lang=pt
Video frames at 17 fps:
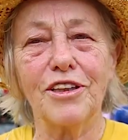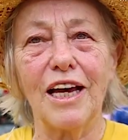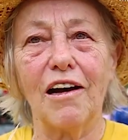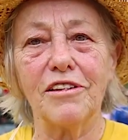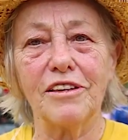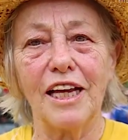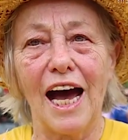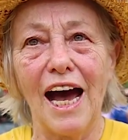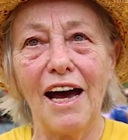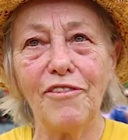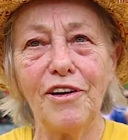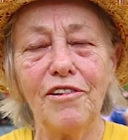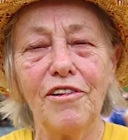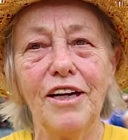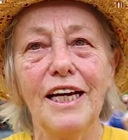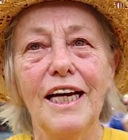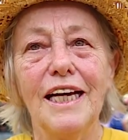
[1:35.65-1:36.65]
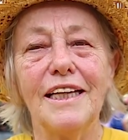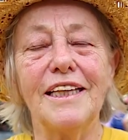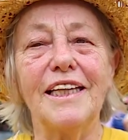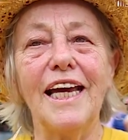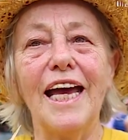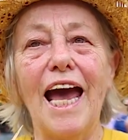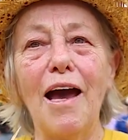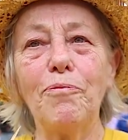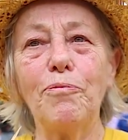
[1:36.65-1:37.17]
saudável
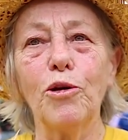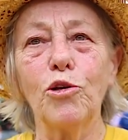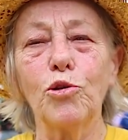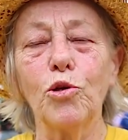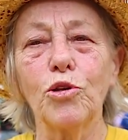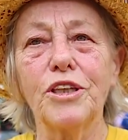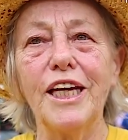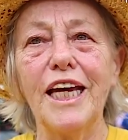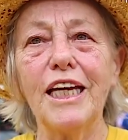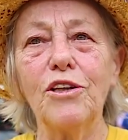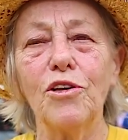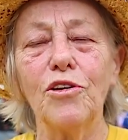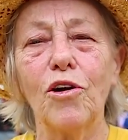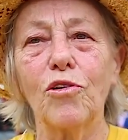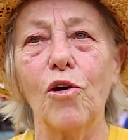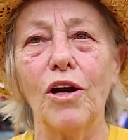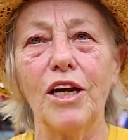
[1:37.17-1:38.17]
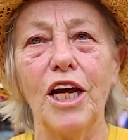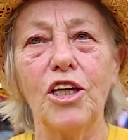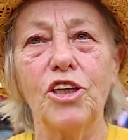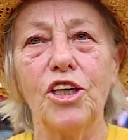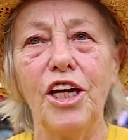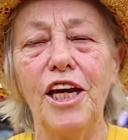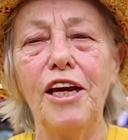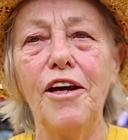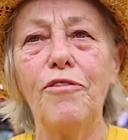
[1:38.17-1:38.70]
se é produzido no
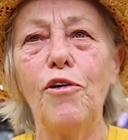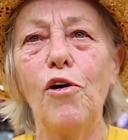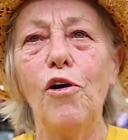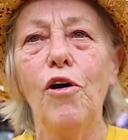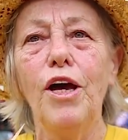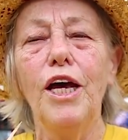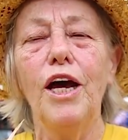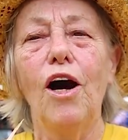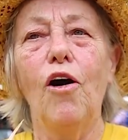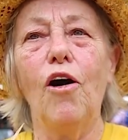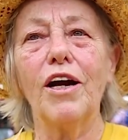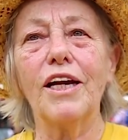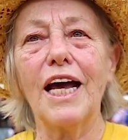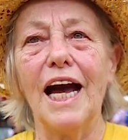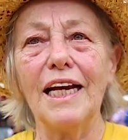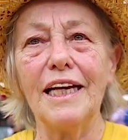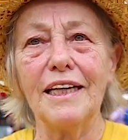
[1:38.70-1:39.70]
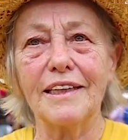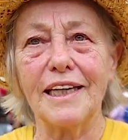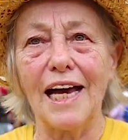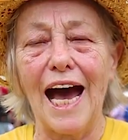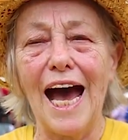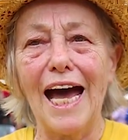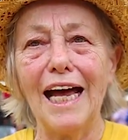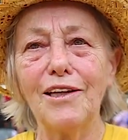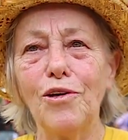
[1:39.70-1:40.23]
coletivo,
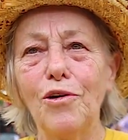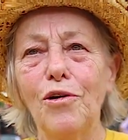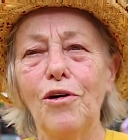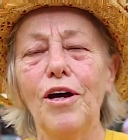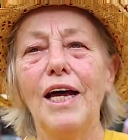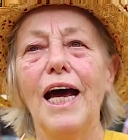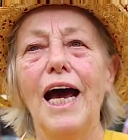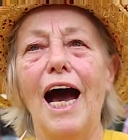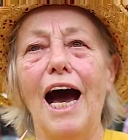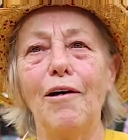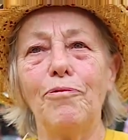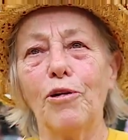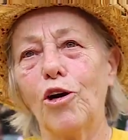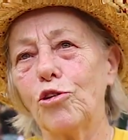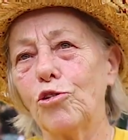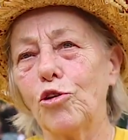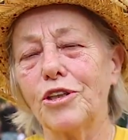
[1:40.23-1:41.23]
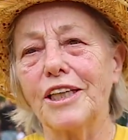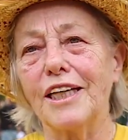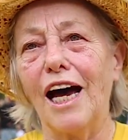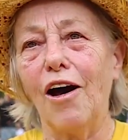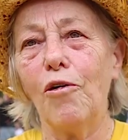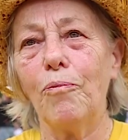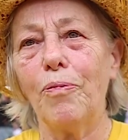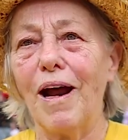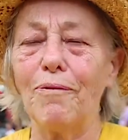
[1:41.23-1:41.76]
organizado a
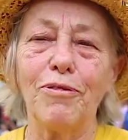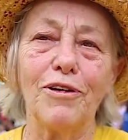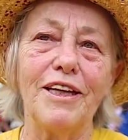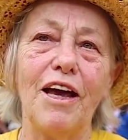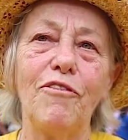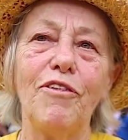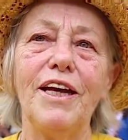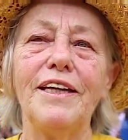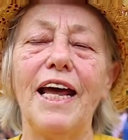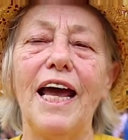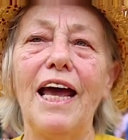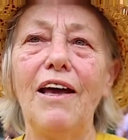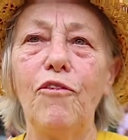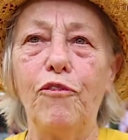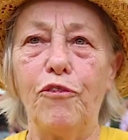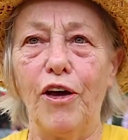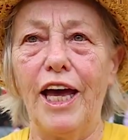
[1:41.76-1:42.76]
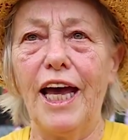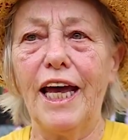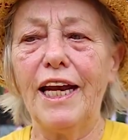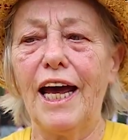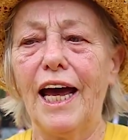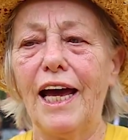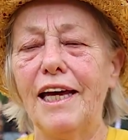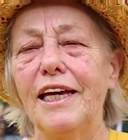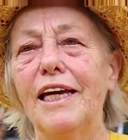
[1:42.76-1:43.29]
produção para poder vender em
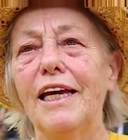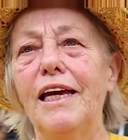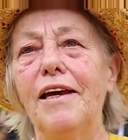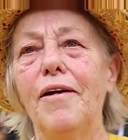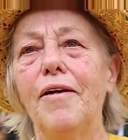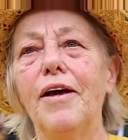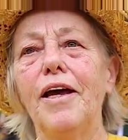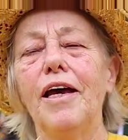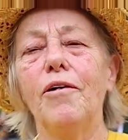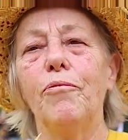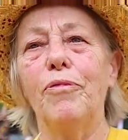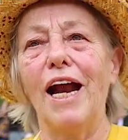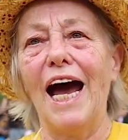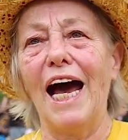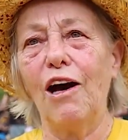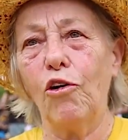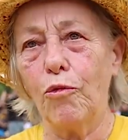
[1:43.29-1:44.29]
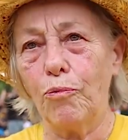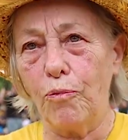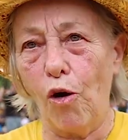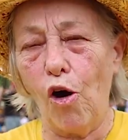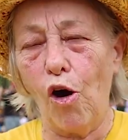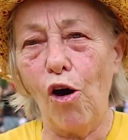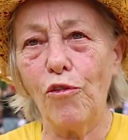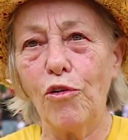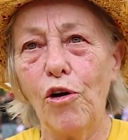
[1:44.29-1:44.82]
feira e para o
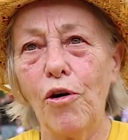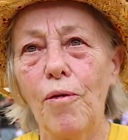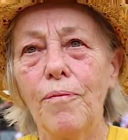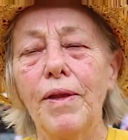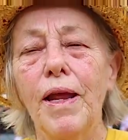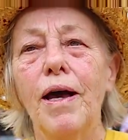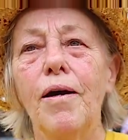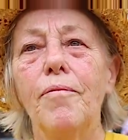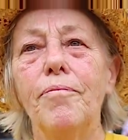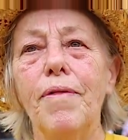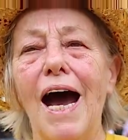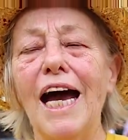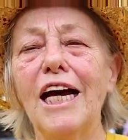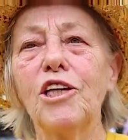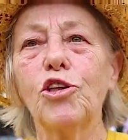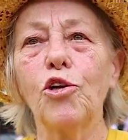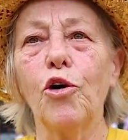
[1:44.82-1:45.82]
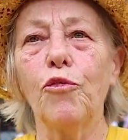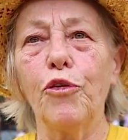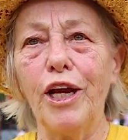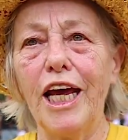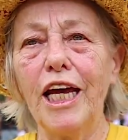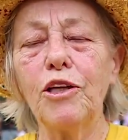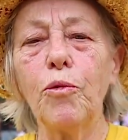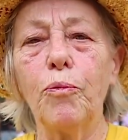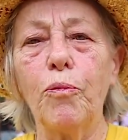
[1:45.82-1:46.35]
povo mais
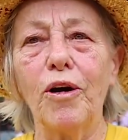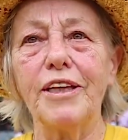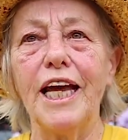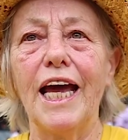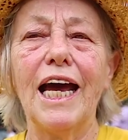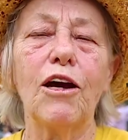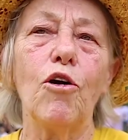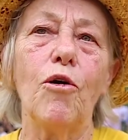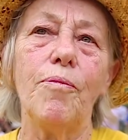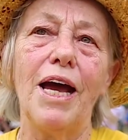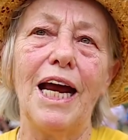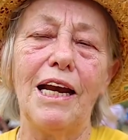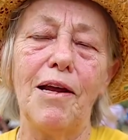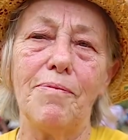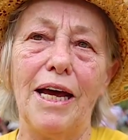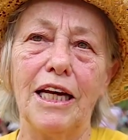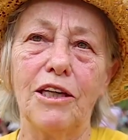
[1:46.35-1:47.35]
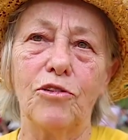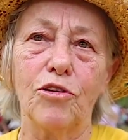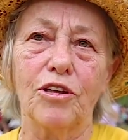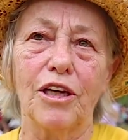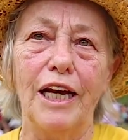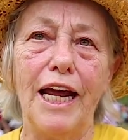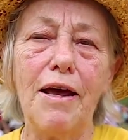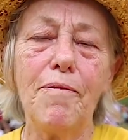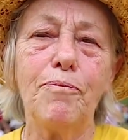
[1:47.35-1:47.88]
sofrido poder comer
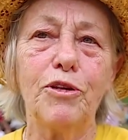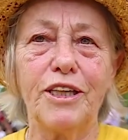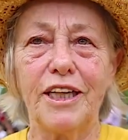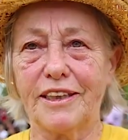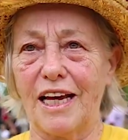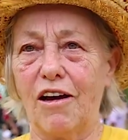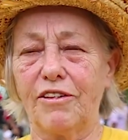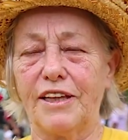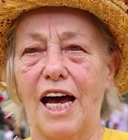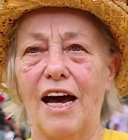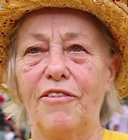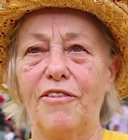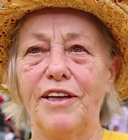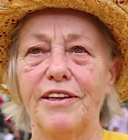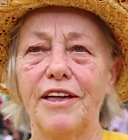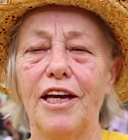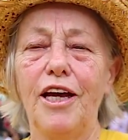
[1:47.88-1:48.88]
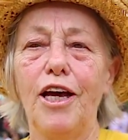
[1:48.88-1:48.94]
alimentos limpos e saudáveis.